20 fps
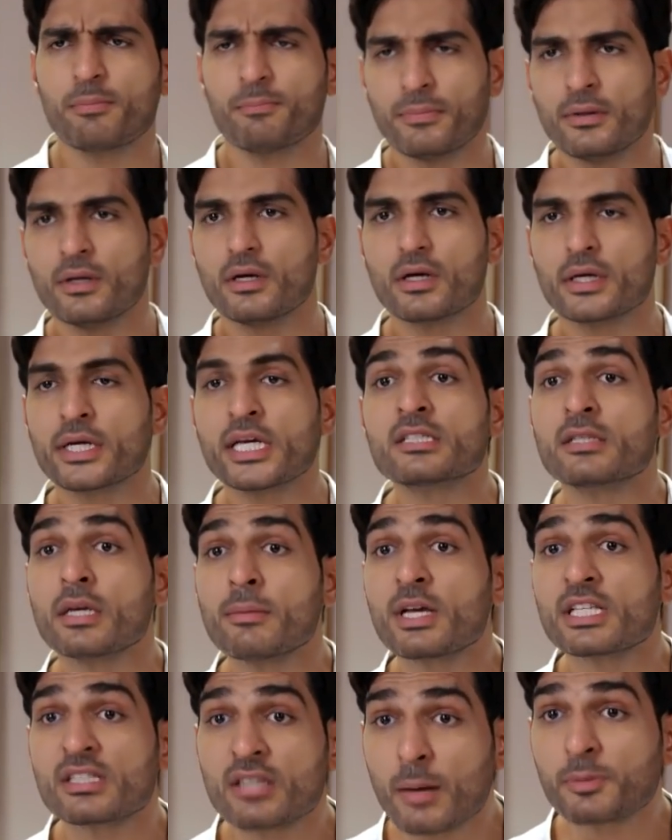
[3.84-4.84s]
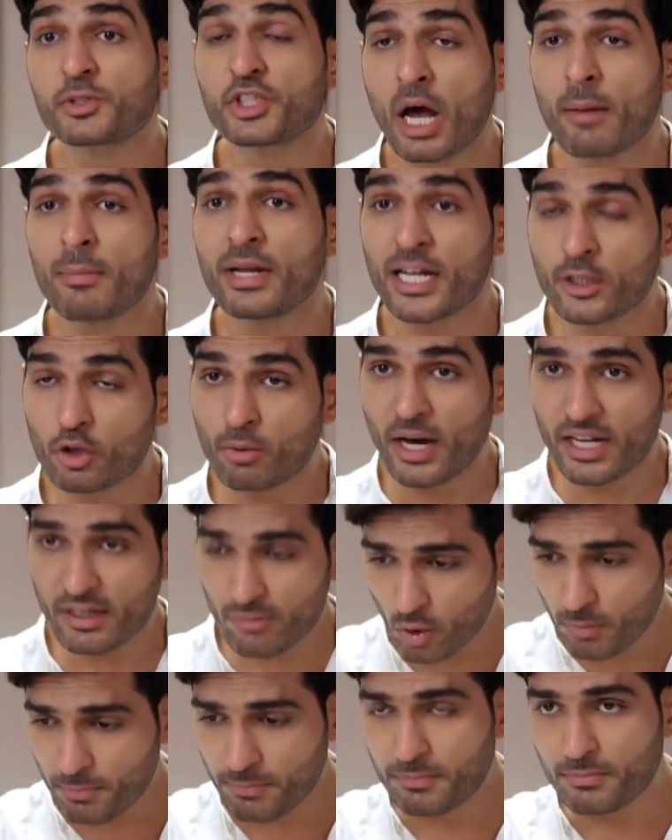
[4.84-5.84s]
और किसी में सब शामिल है
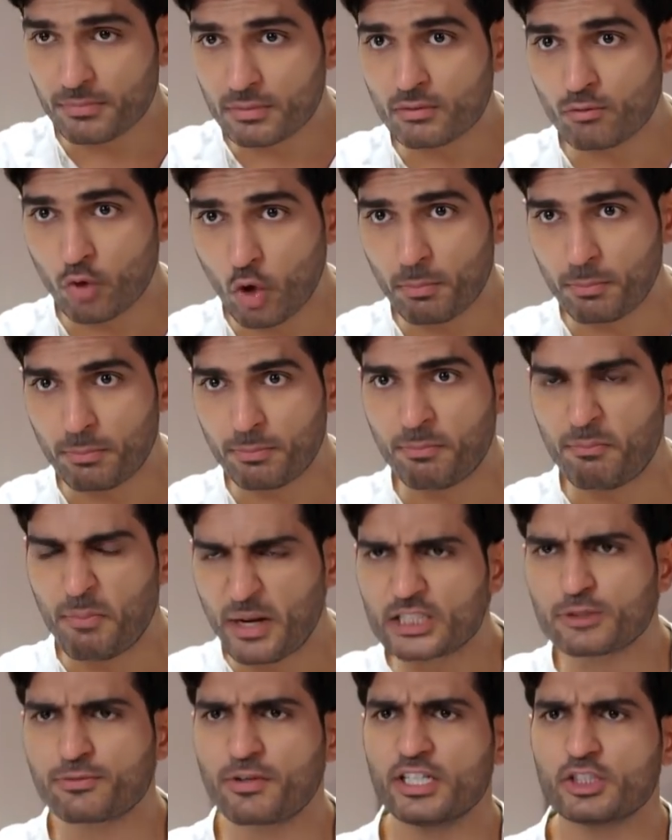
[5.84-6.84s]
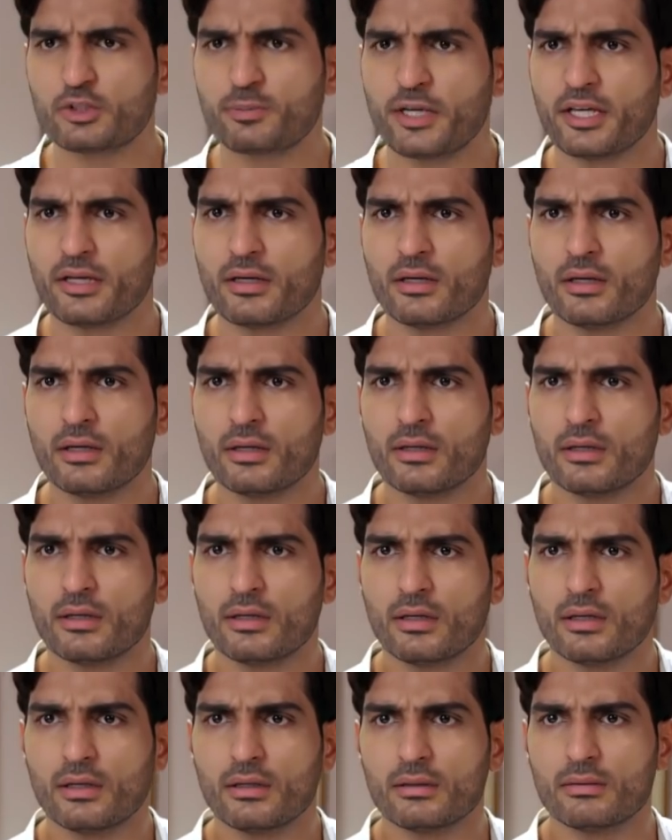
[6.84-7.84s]
तुम्हारी वो वो बेस्ट फ्रेंड्स भी
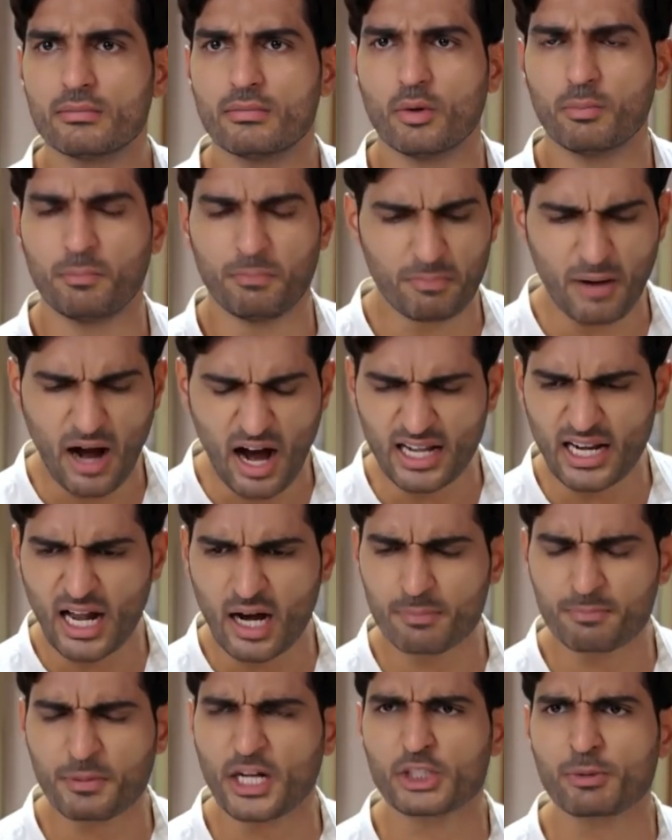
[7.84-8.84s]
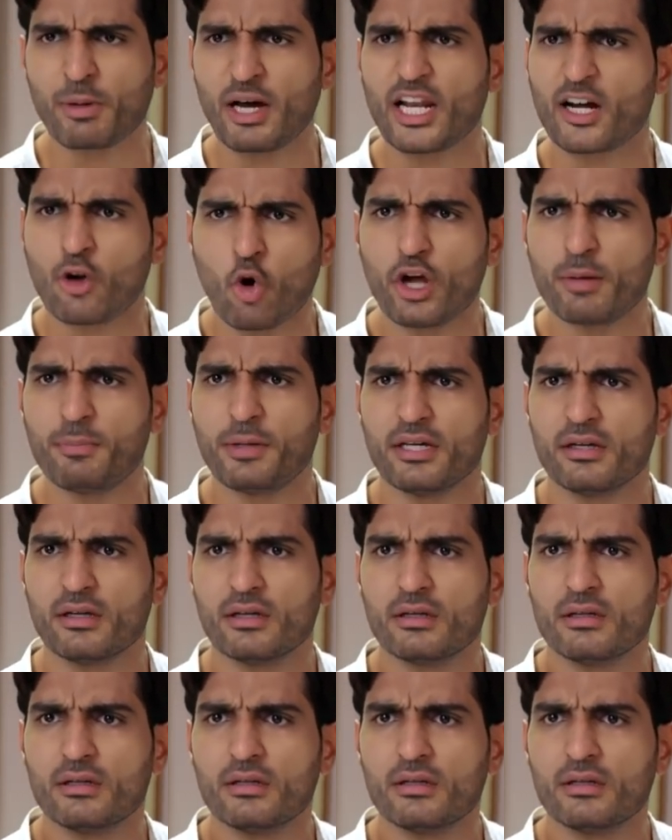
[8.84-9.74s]
वो भाला कशमाला कोई भी